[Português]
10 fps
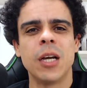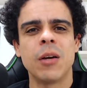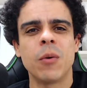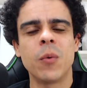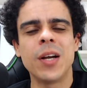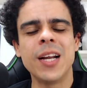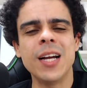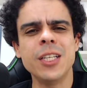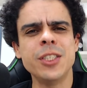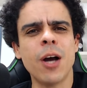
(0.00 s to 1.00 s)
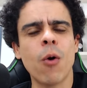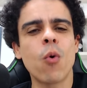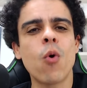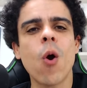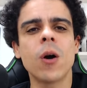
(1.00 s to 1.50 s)
O grande
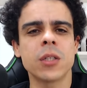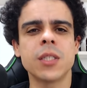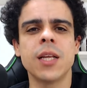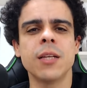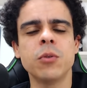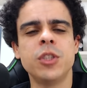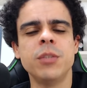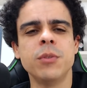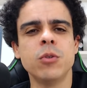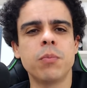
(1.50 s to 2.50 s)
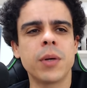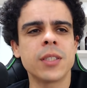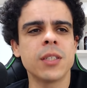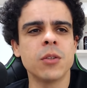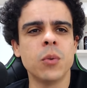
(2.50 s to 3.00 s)
algoz né, do time do
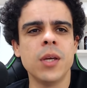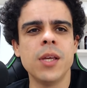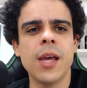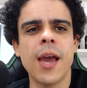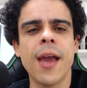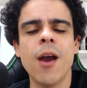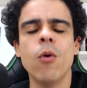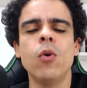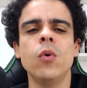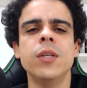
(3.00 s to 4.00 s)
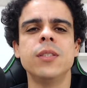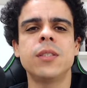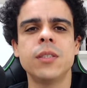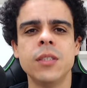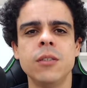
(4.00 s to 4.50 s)
Paysandu aí é o
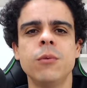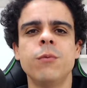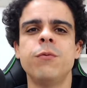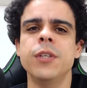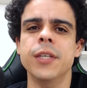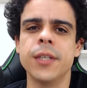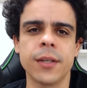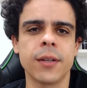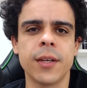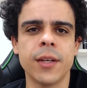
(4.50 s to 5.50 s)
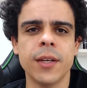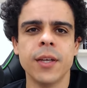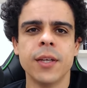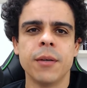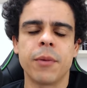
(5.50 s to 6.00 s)
Luizinho Vieira, né?
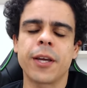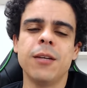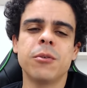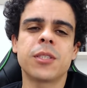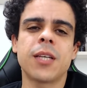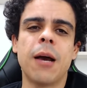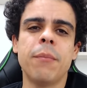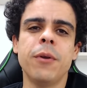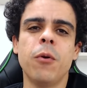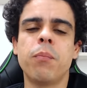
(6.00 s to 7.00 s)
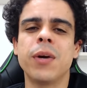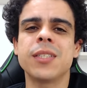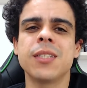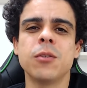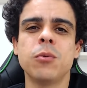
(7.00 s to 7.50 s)
Para quem não sabe, o
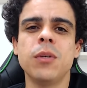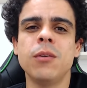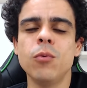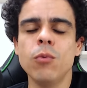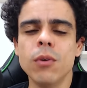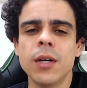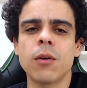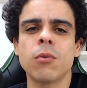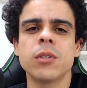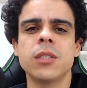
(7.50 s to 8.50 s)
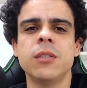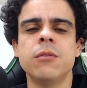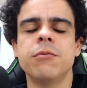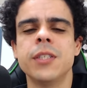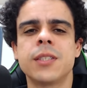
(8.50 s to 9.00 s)
Paysandu nunca conseguiu
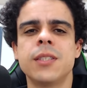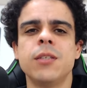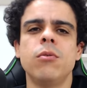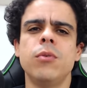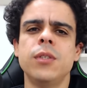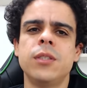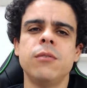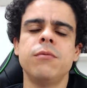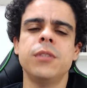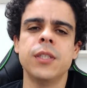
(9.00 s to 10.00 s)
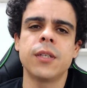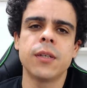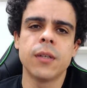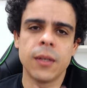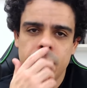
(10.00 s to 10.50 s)
vencer o Luizinho
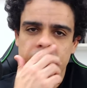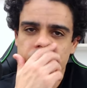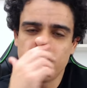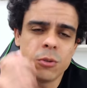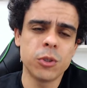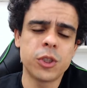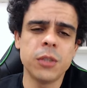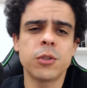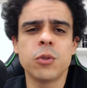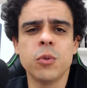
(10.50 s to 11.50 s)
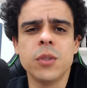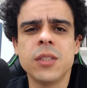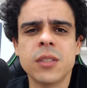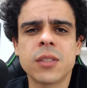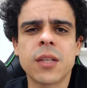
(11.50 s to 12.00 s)
Vieira. Em todos os times que o
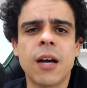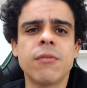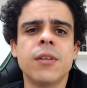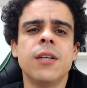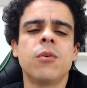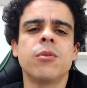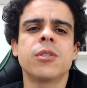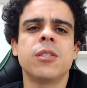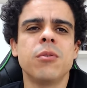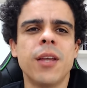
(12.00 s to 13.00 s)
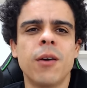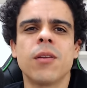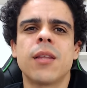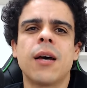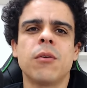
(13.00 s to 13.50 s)
Luizinho estava, ele conseguiu
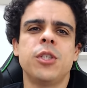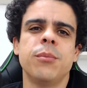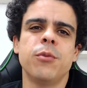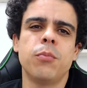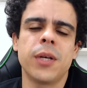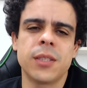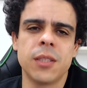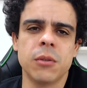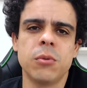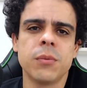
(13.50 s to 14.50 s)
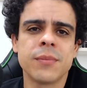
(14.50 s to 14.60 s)
derrotar o time do Paysandu.